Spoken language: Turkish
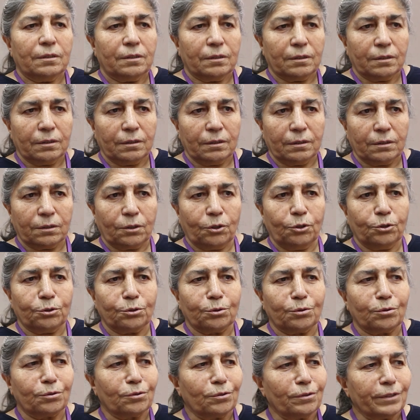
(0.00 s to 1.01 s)
e,
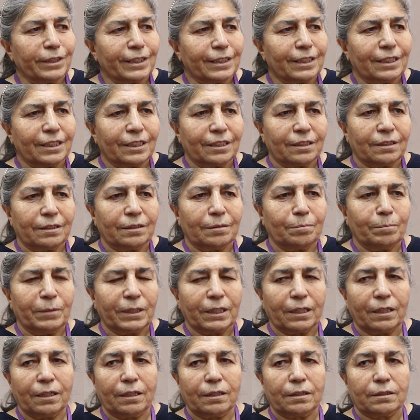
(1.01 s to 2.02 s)
kontrol ederdi,
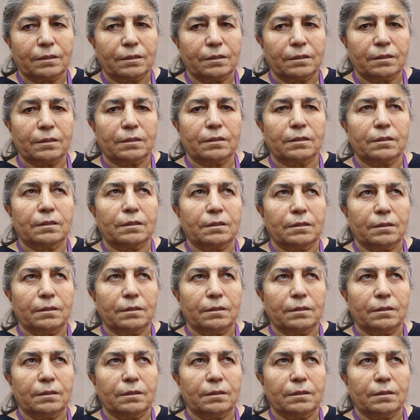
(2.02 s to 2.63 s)
bakardı.